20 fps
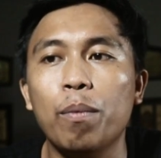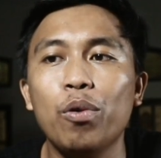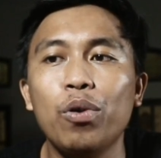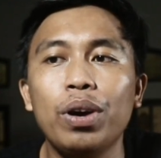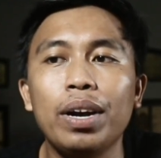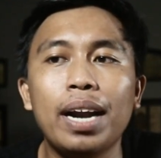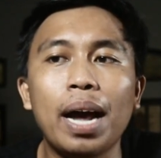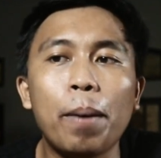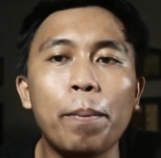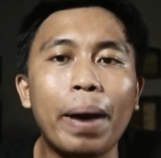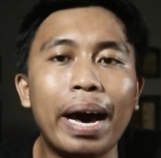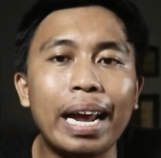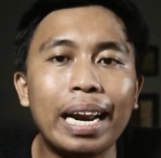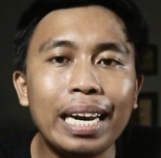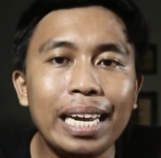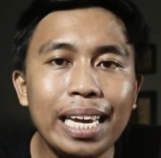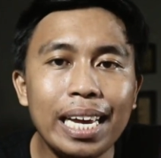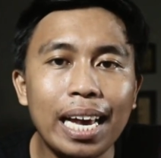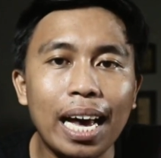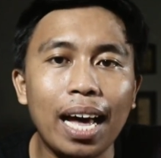Bunda
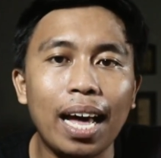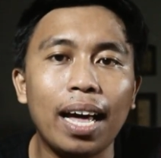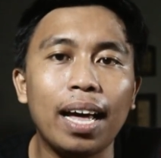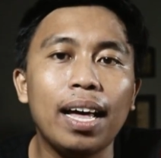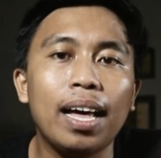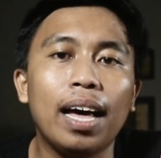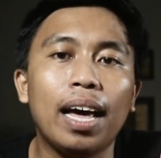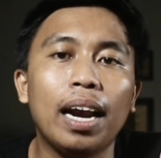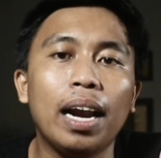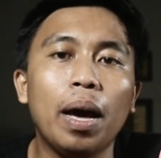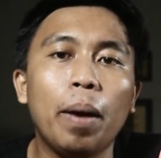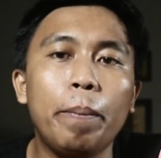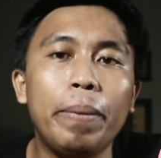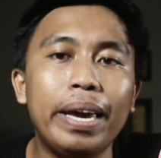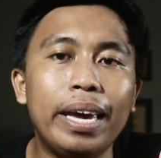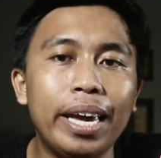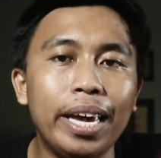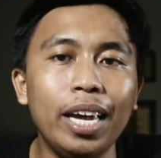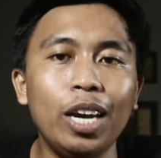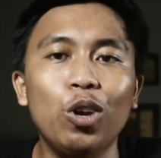Maria
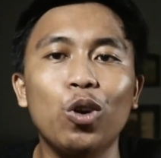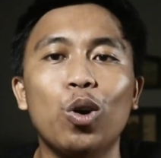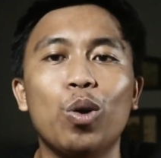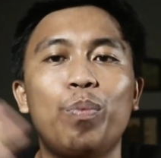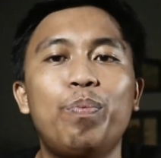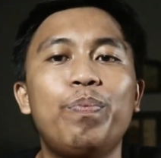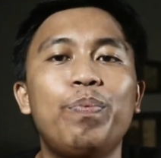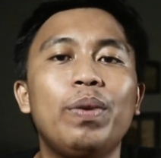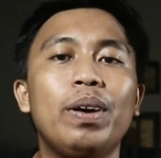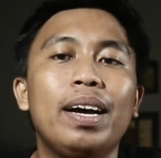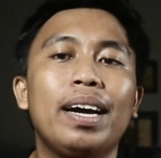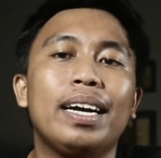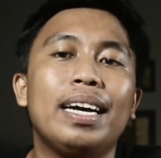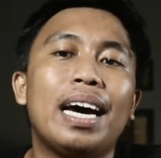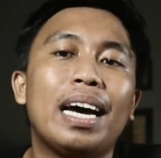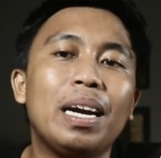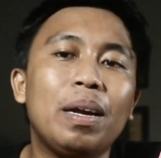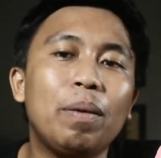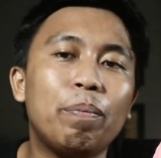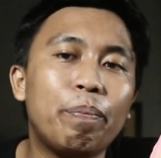lebih hidup
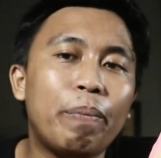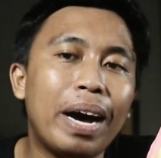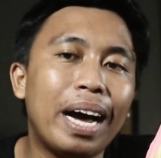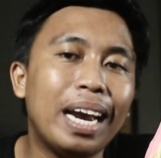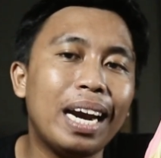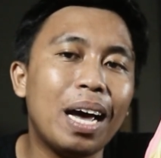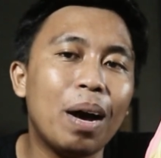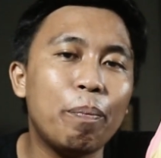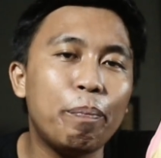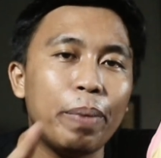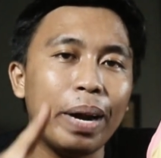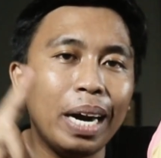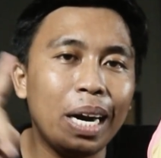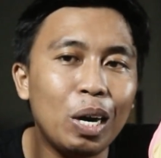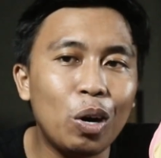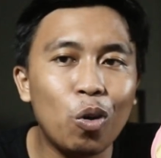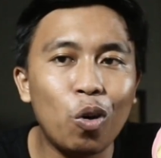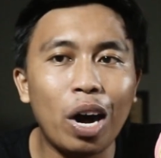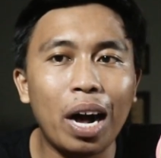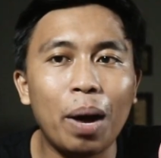daripada
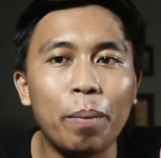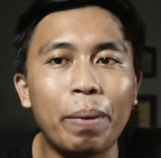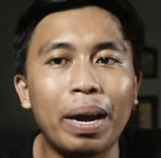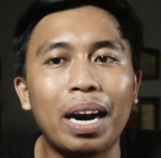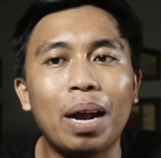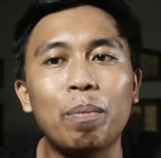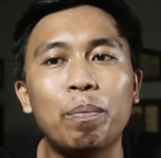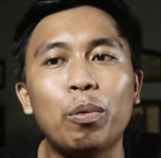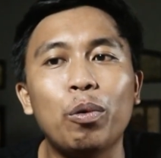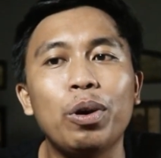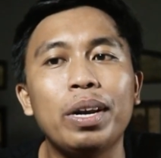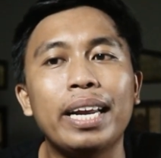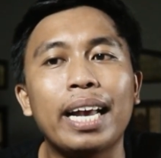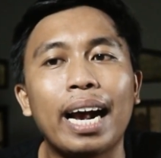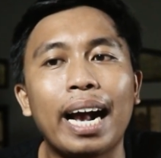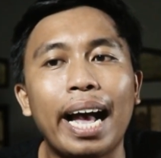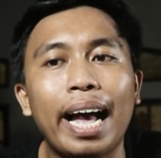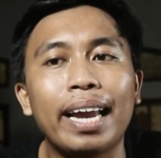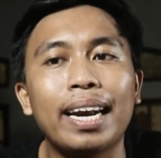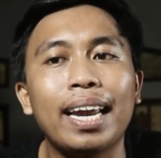pendoa manapun
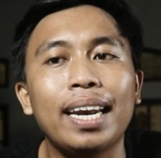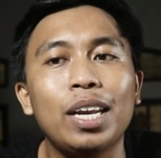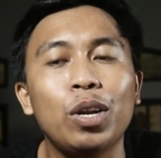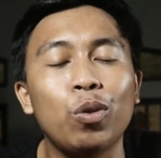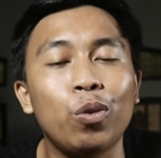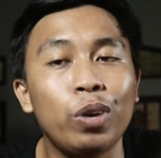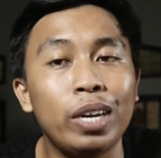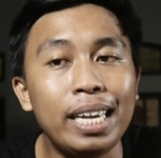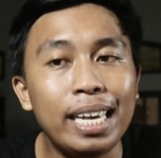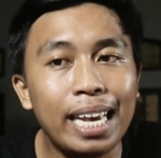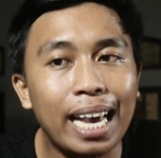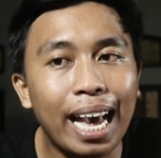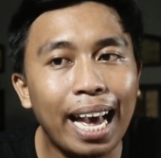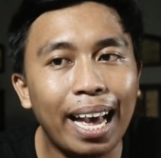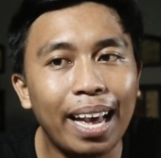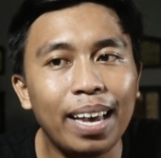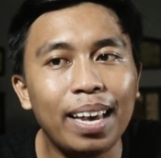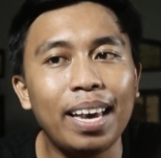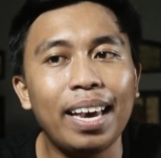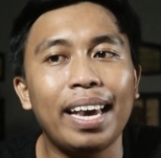yang ada di
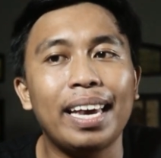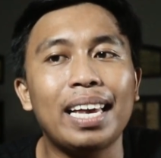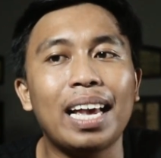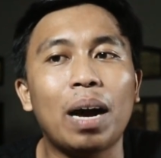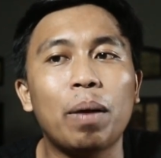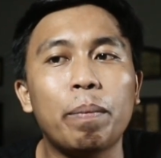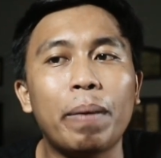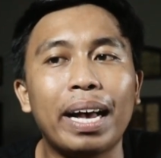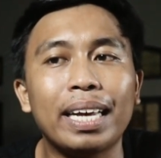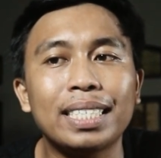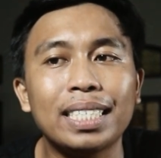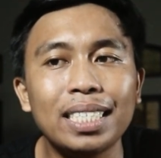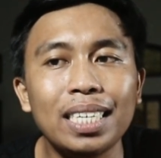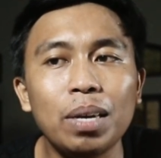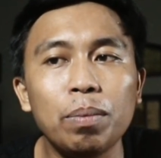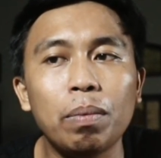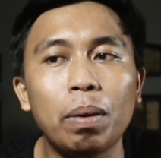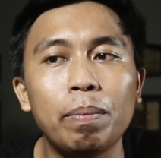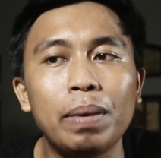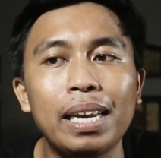dunia yang
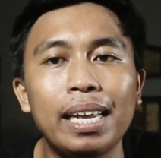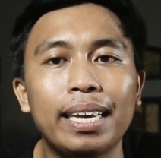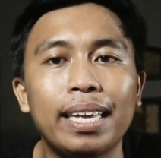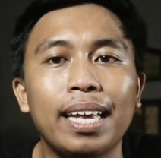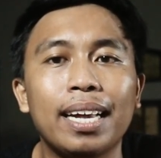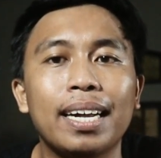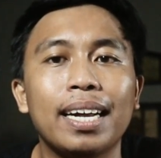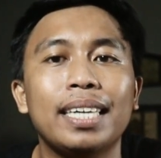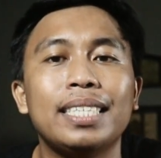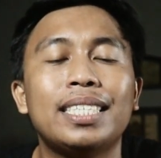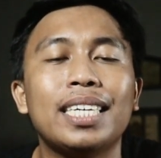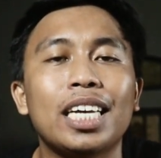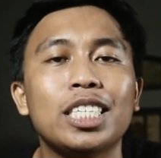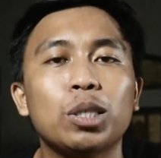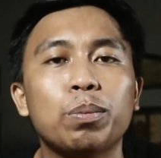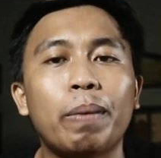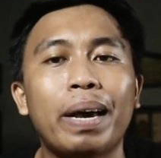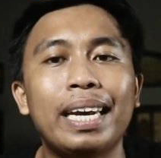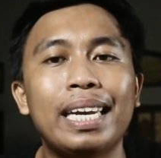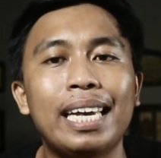masih memiliki
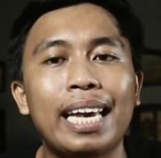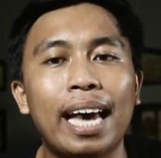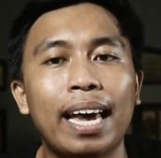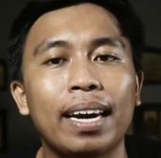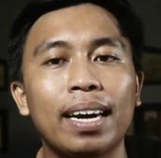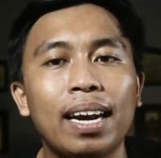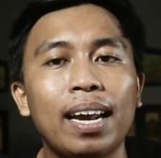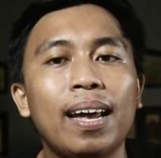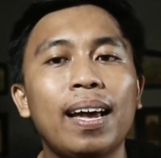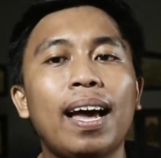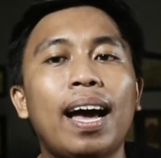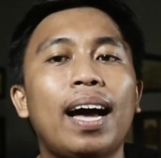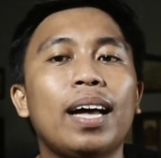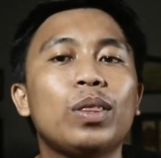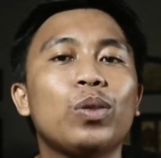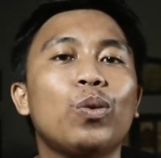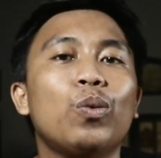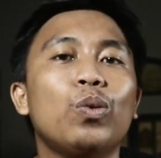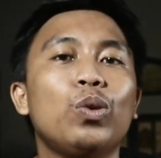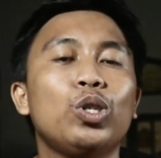kejasmanian
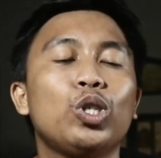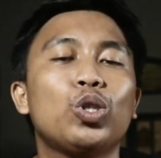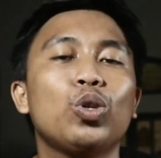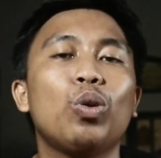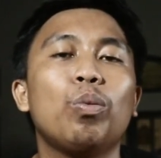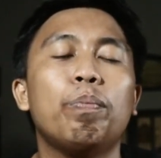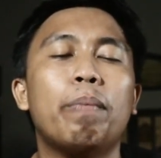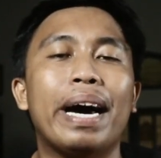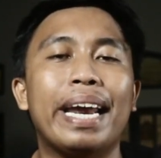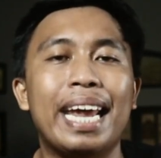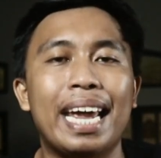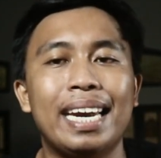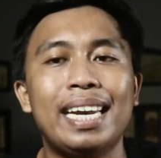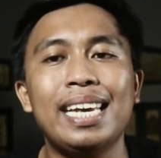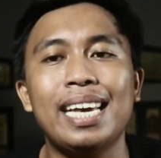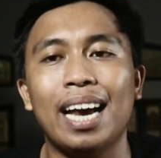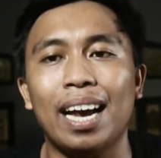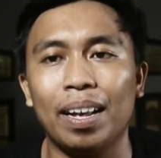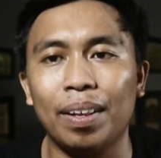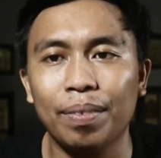atau unsur
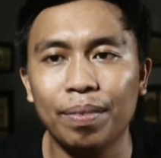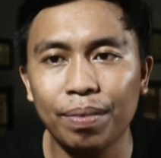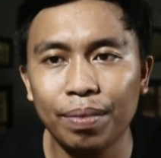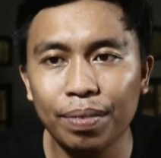badania.